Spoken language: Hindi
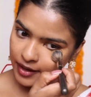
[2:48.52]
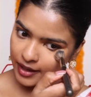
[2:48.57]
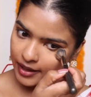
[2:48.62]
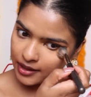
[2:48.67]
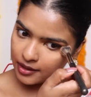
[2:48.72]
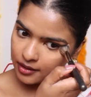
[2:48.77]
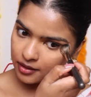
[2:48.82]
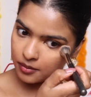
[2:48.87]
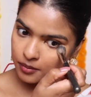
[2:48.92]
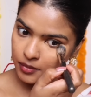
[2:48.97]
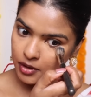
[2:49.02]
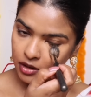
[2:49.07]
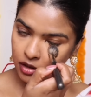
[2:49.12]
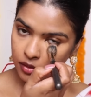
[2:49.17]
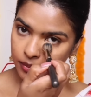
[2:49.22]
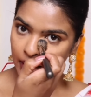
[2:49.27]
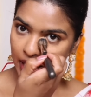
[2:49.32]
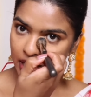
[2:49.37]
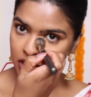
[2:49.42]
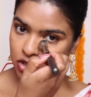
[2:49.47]
फाइन द
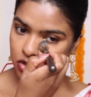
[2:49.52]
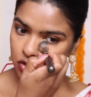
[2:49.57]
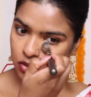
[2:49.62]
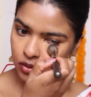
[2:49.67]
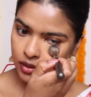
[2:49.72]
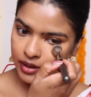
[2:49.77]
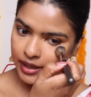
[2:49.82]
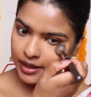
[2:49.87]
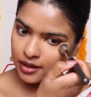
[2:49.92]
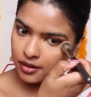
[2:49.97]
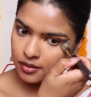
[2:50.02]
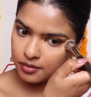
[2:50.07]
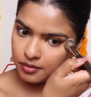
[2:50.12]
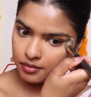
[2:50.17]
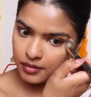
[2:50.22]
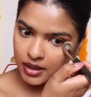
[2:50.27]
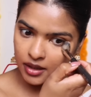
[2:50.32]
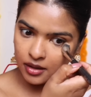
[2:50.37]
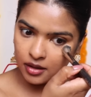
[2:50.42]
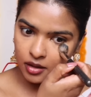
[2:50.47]
मेकअप हैज़ टू लुक लाइक
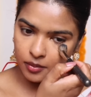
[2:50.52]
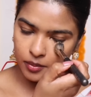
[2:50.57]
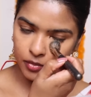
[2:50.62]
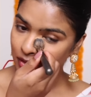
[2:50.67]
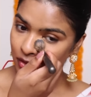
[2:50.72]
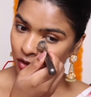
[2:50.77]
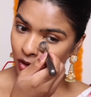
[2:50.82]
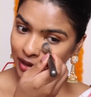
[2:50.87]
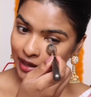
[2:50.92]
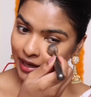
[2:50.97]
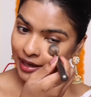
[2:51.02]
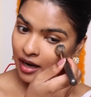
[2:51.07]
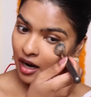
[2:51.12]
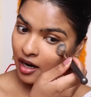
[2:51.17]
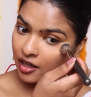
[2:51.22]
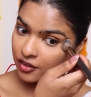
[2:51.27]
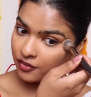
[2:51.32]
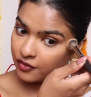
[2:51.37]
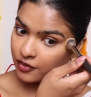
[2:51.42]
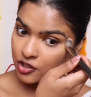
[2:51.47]
मेकअप नॉट लाइक
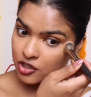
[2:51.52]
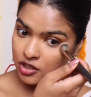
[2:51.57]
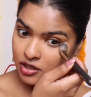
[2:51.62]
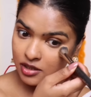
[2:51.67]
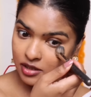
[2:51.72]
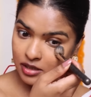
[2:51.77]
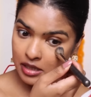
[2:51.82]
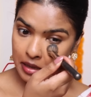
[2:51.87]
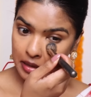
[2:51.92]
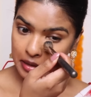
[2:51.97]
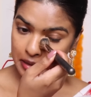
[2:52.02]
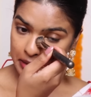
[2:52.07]
आर्टिफिशियल